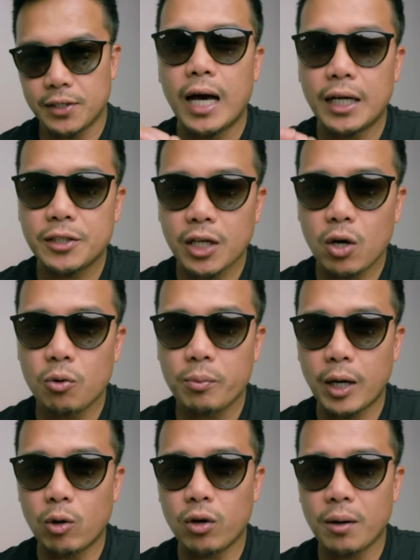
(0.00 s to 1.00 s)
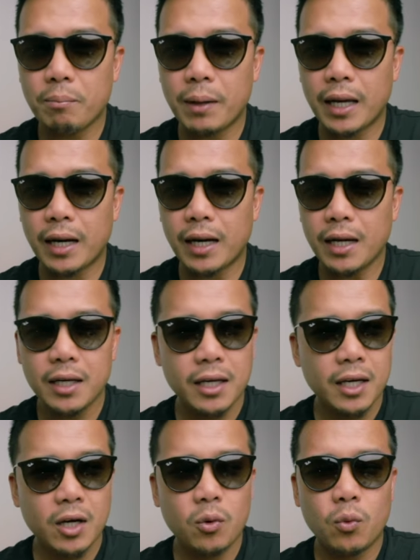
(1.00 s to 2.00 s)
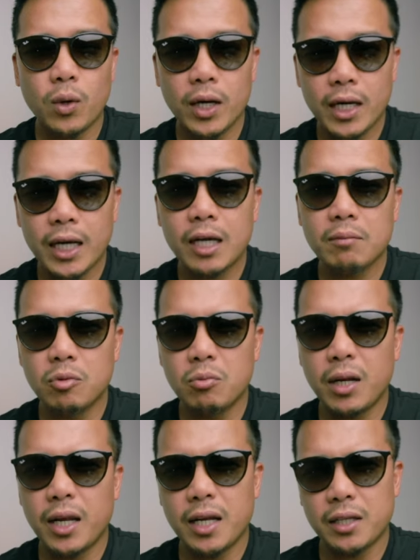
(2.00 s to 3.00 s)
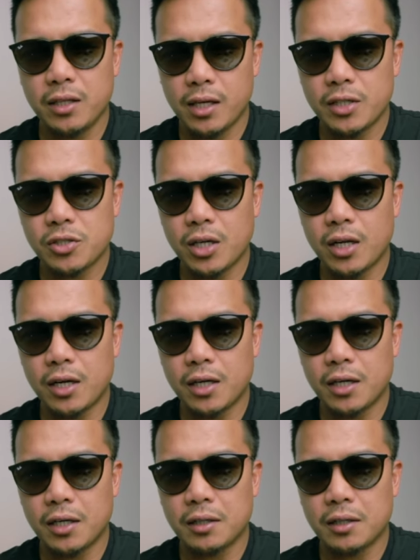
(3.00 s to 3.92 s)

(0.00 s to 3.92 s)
At saka kung meron kang pera, huwag ka nang bumili ng DSLR.